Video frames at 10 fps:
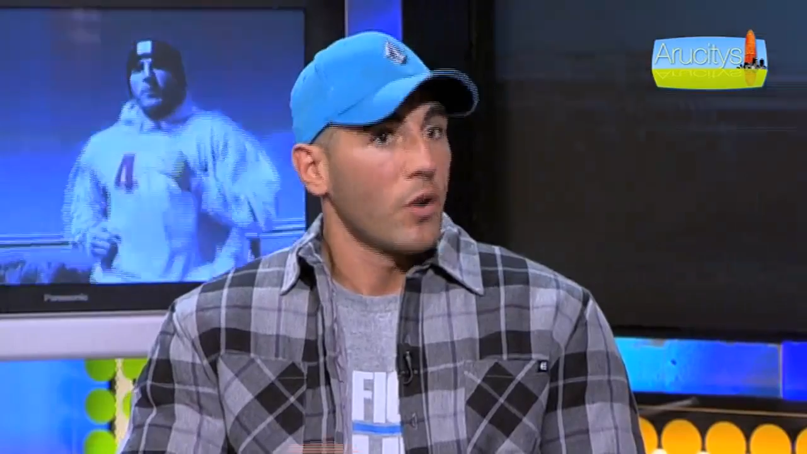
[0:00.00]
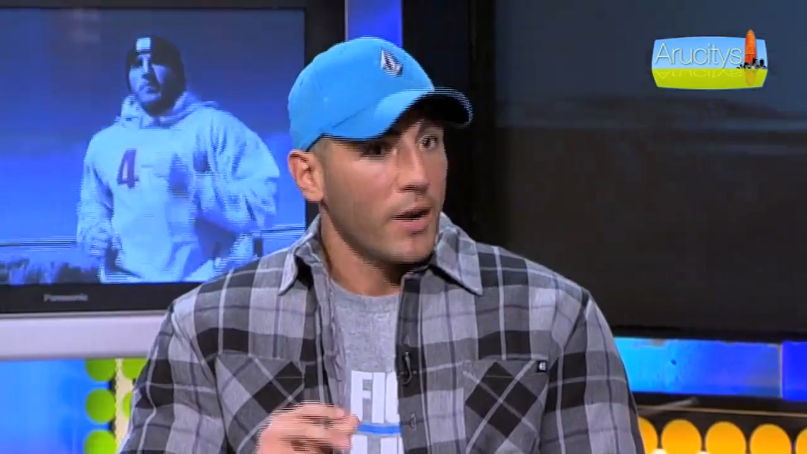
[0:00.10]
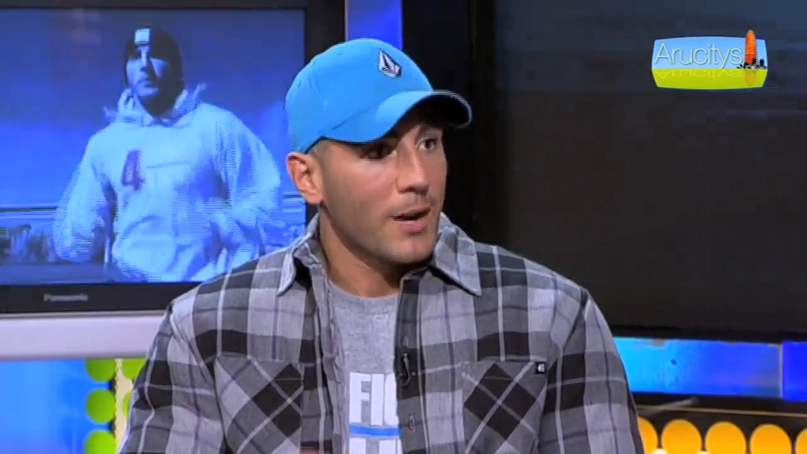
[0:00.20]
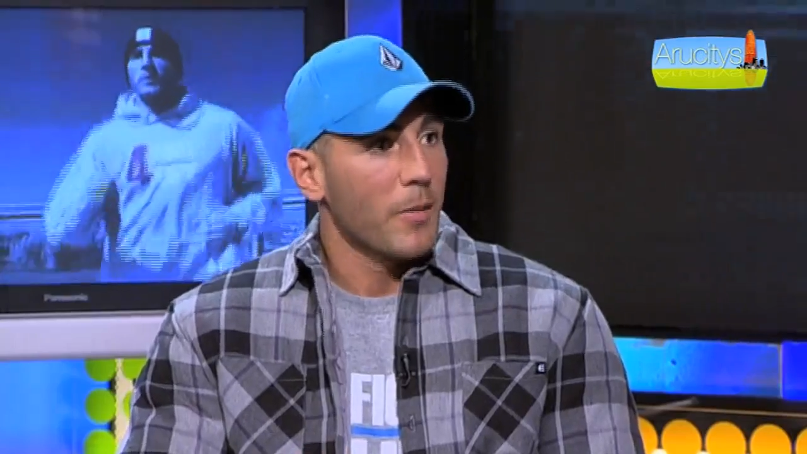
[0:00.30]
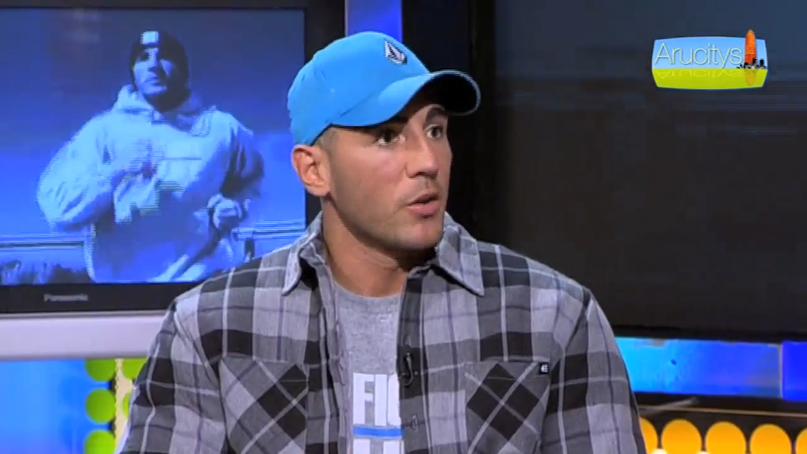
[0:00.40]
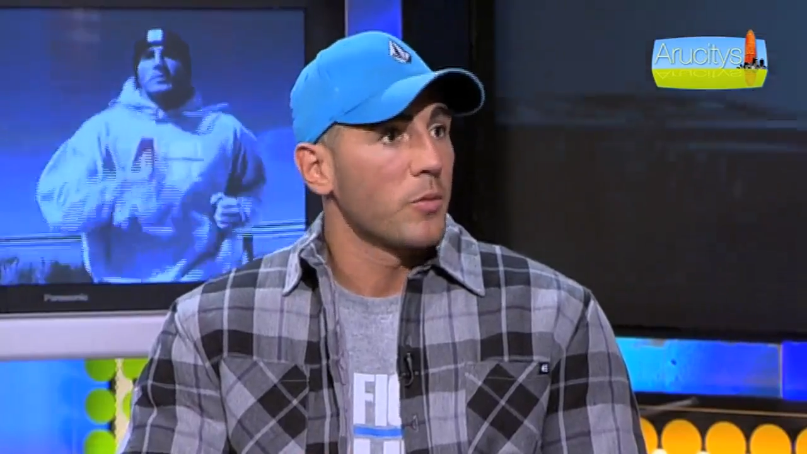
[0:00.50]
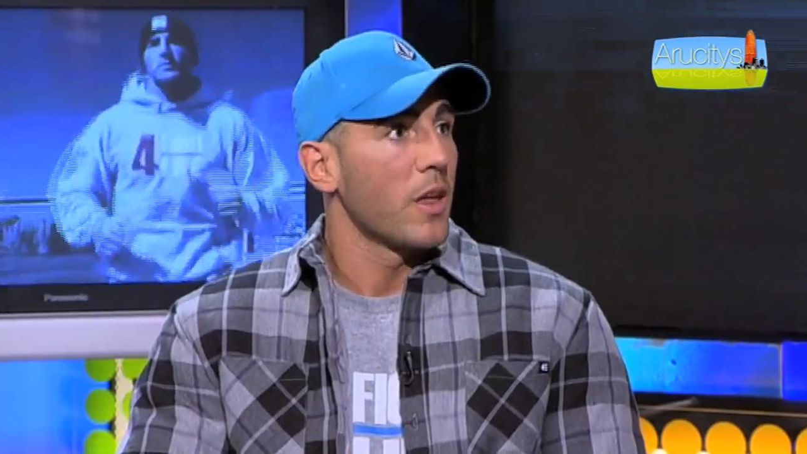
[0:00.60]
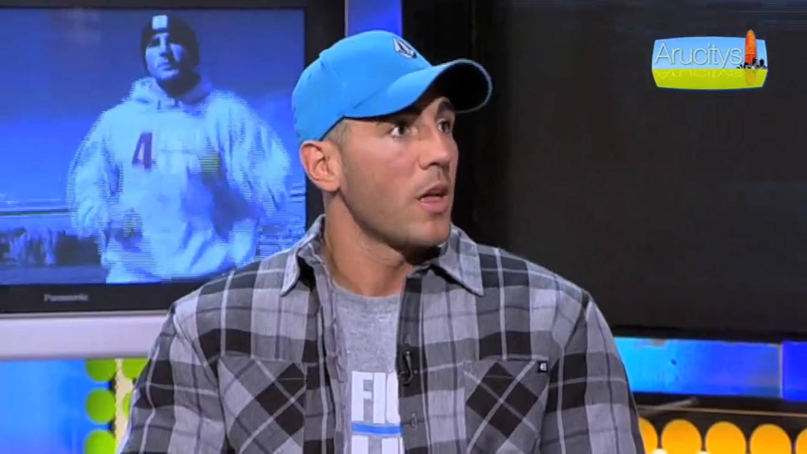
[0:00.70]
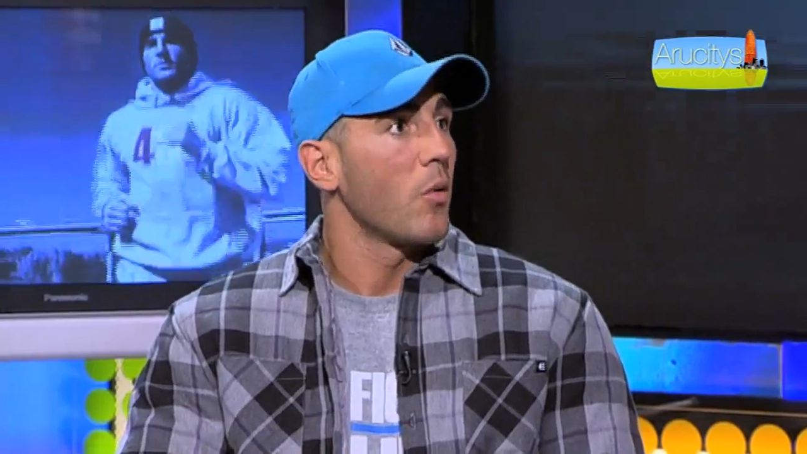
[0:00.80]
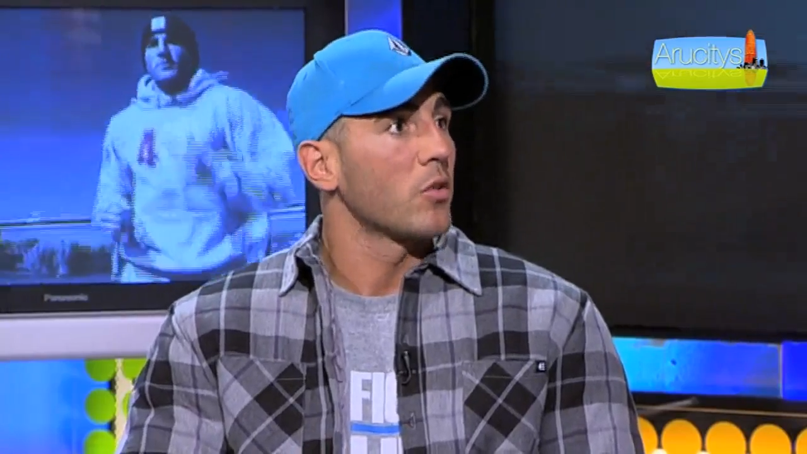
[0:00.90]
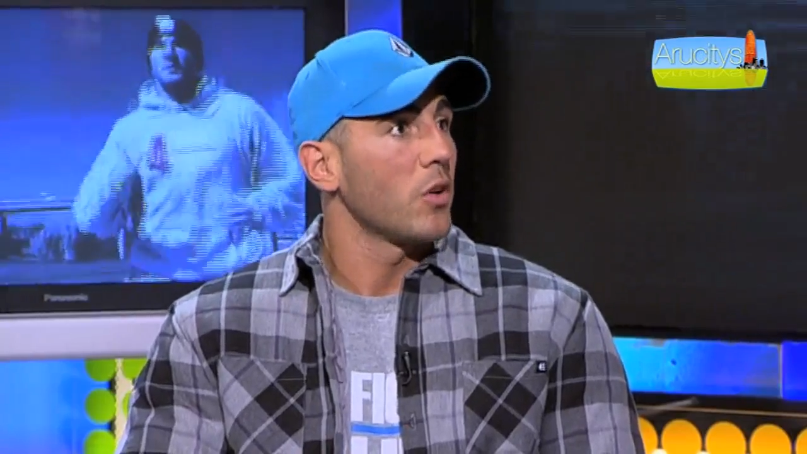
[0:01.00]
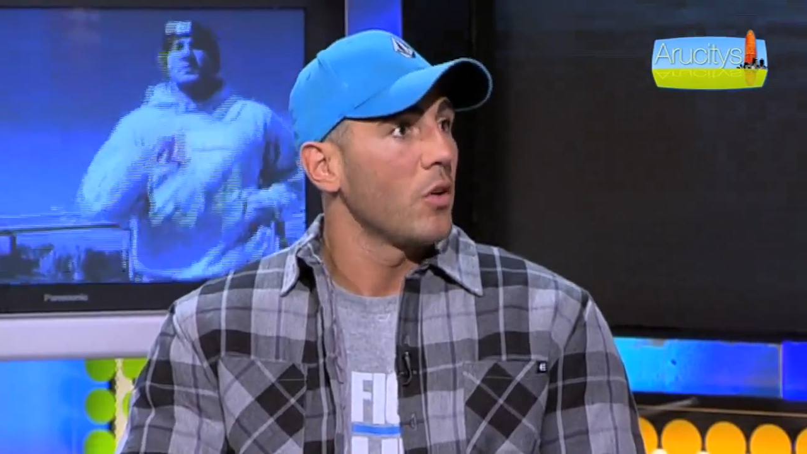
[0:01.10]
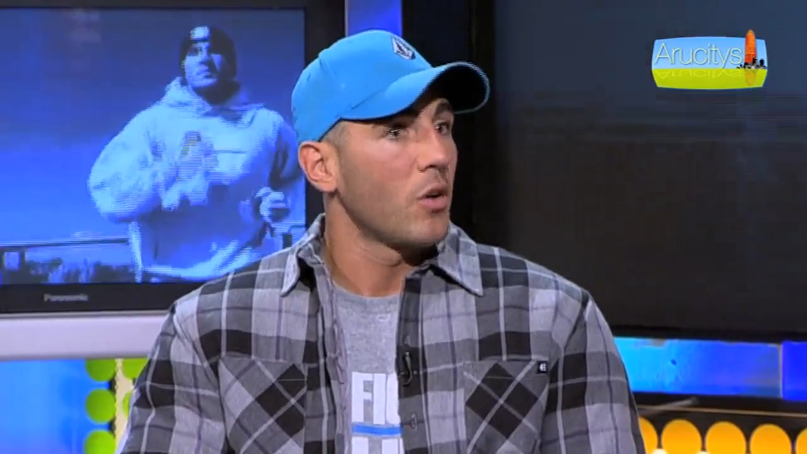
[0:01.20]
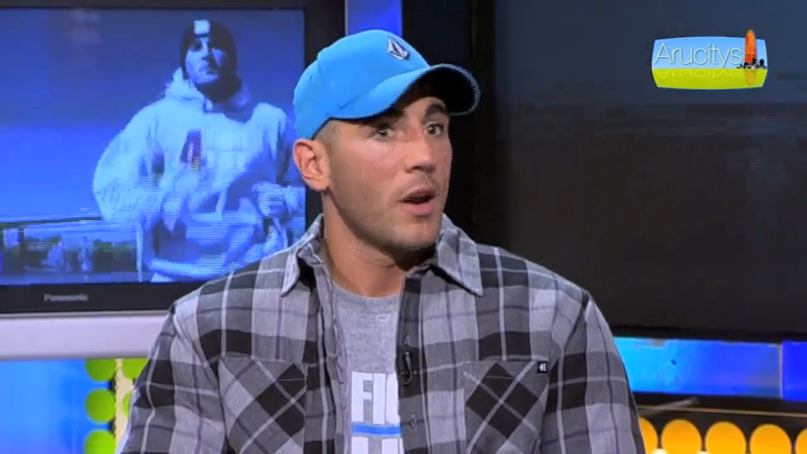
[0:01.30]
gané el Campeonato de España de Boxeo,